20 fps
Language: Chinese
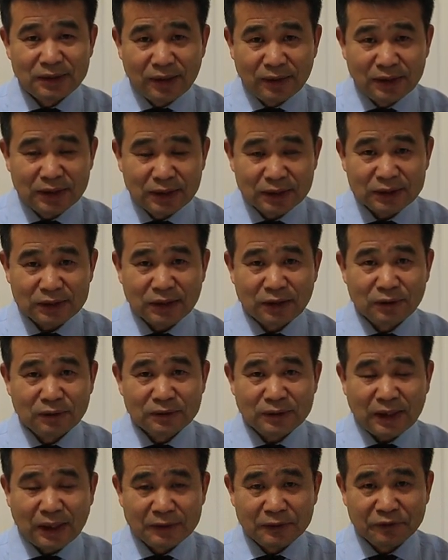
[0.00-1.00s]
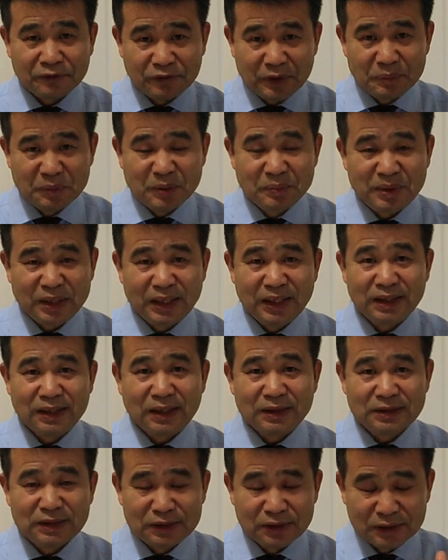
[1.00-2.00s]
到这个时候，他就分门别类
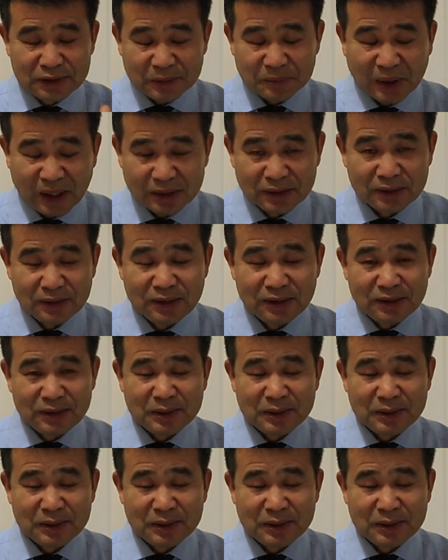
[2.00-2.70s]
的进行审判。